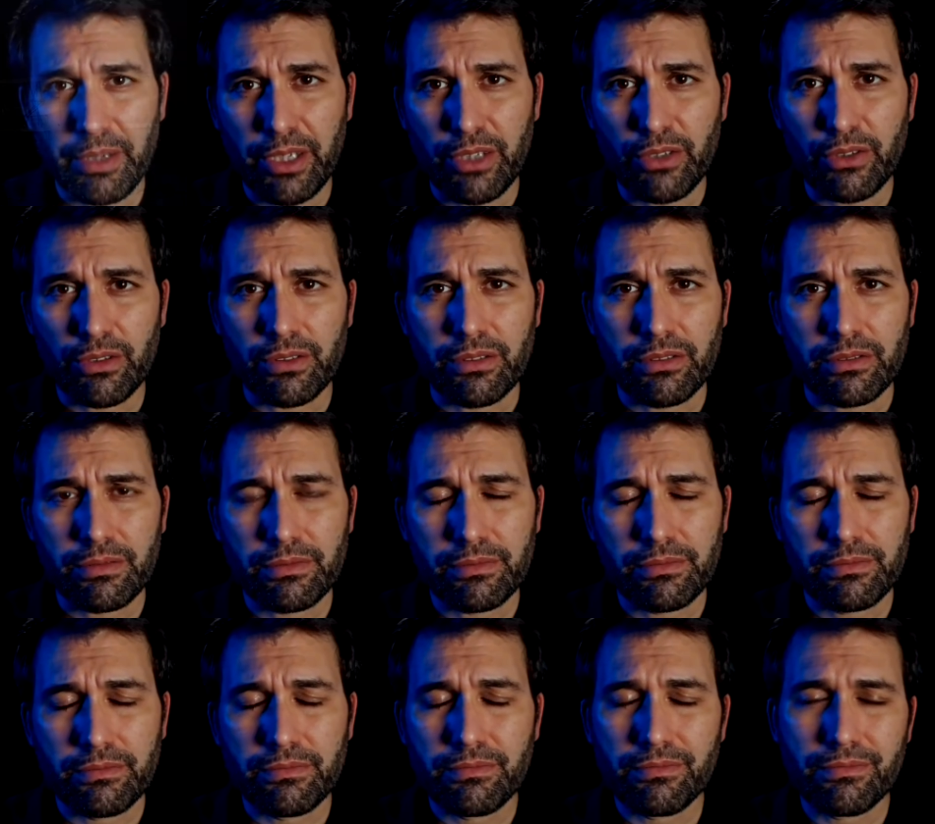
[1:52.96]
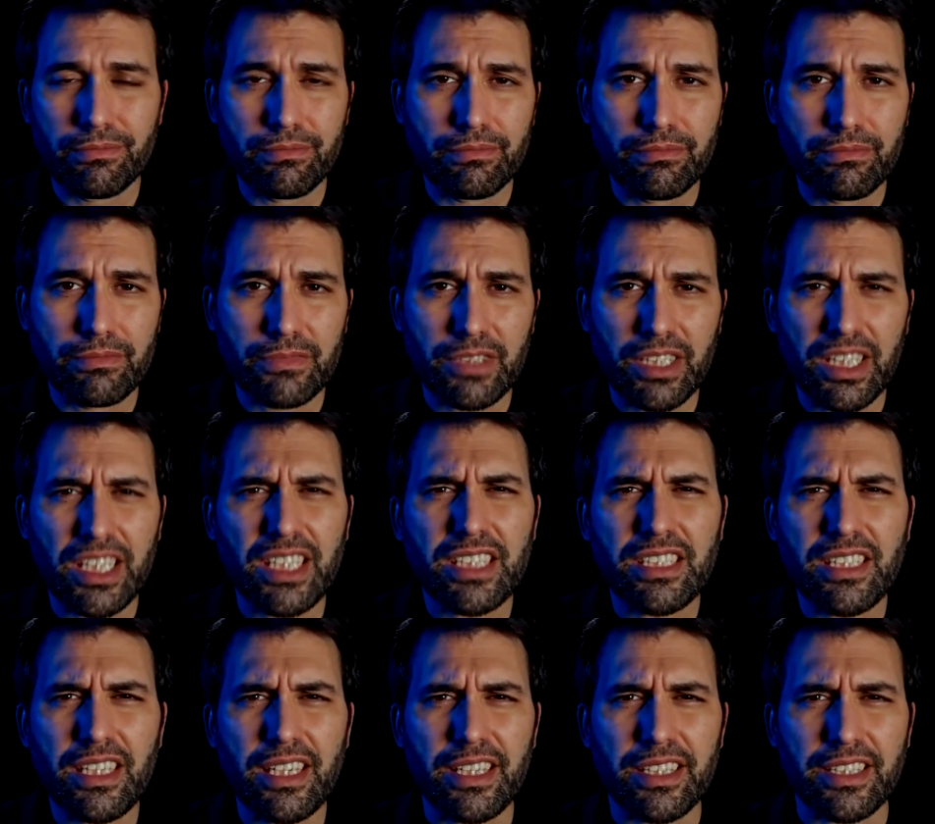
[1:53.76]
Pero,
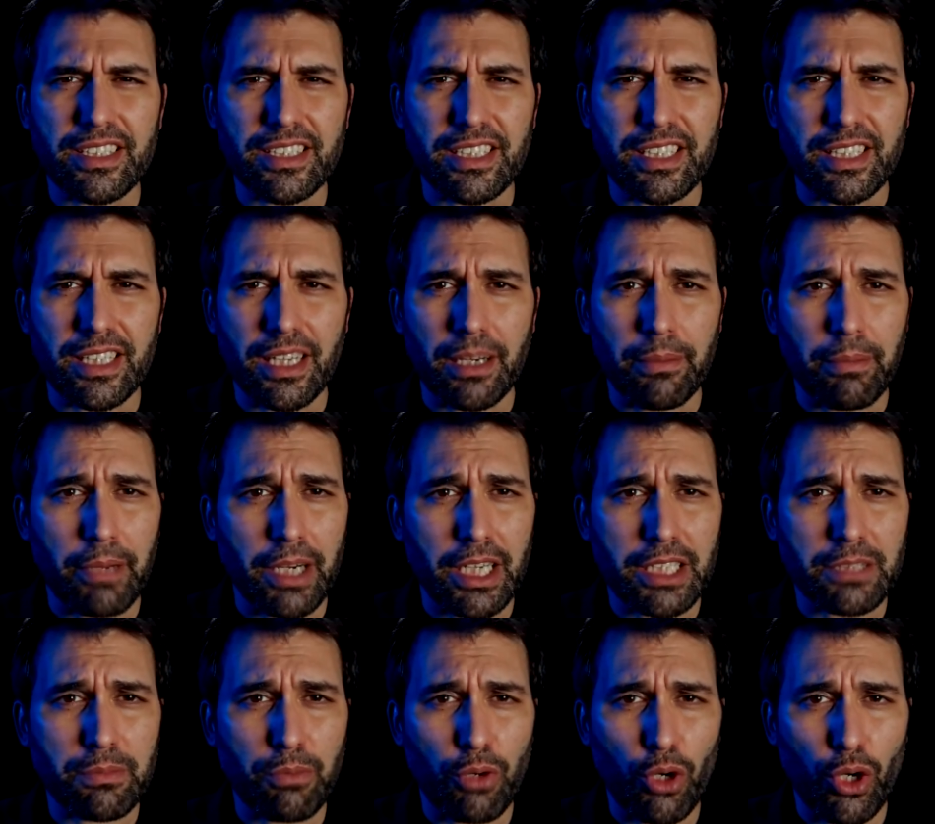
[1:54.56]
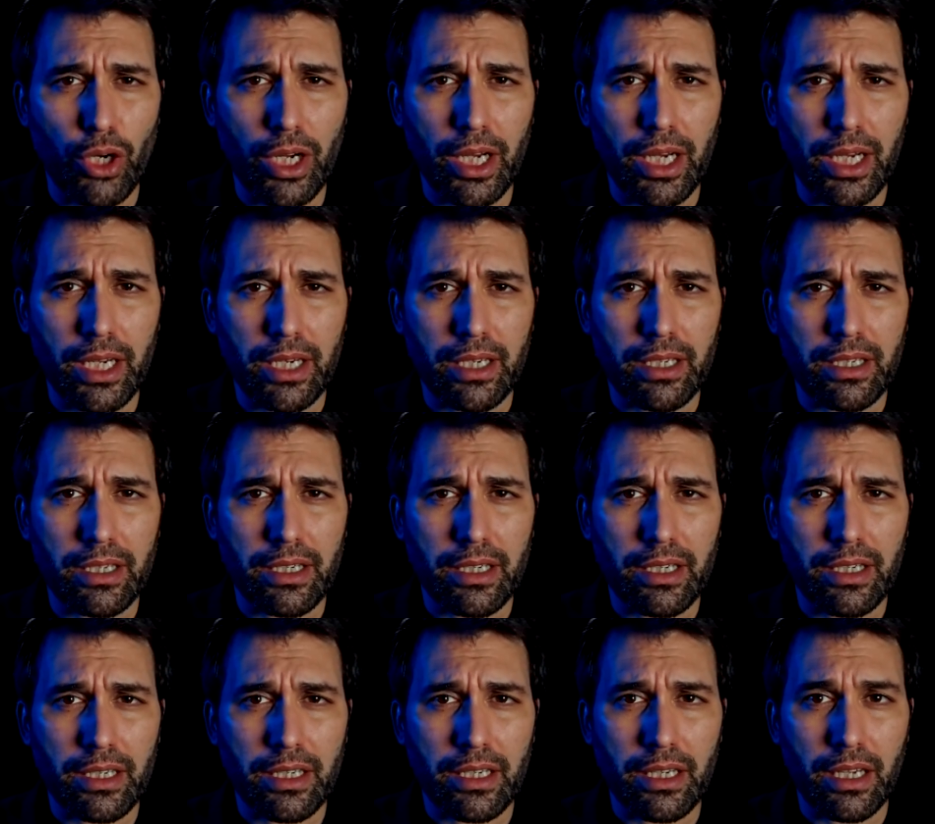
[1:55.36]
¿qué se necesita para explorar
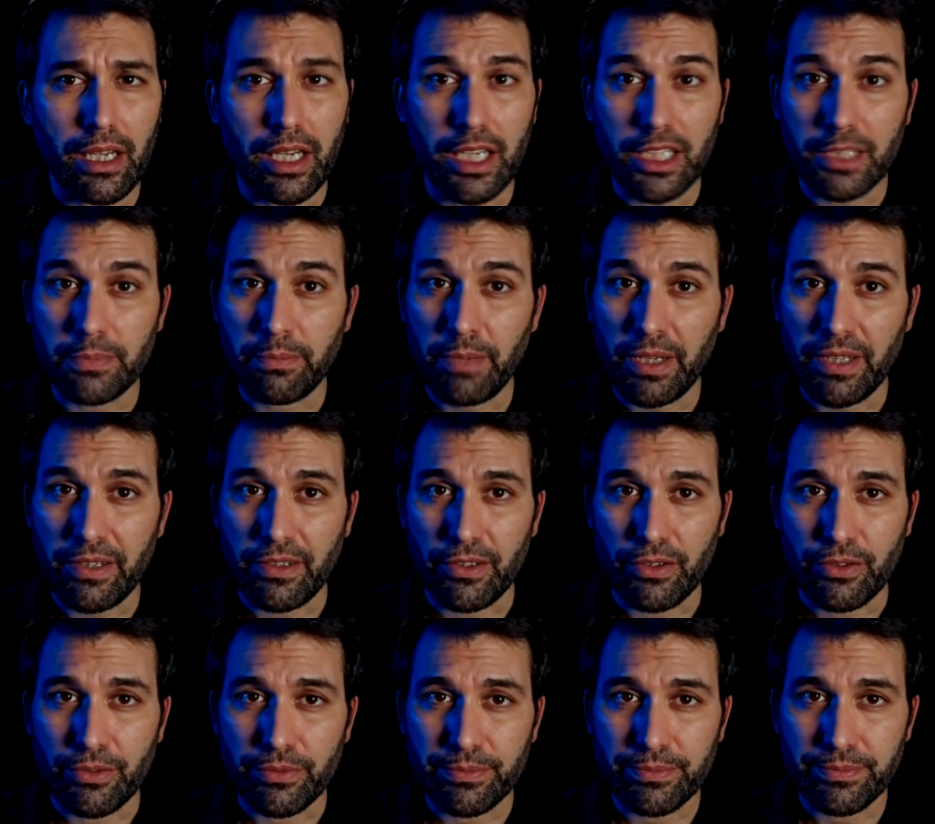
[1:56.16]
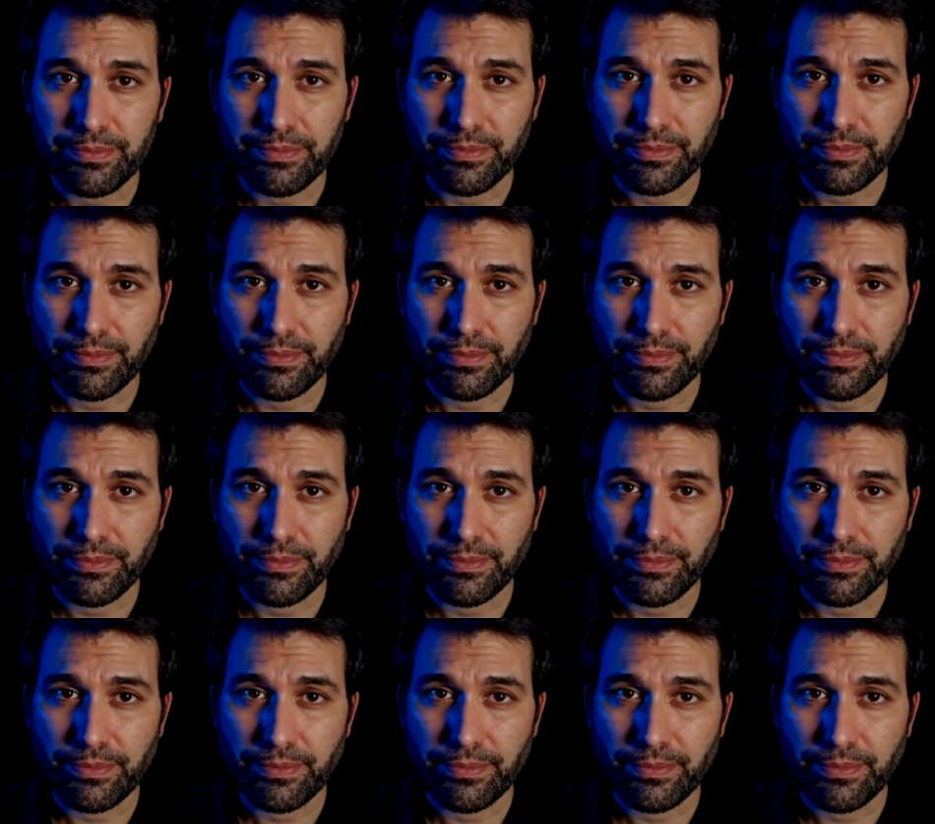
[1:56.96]
el espacio?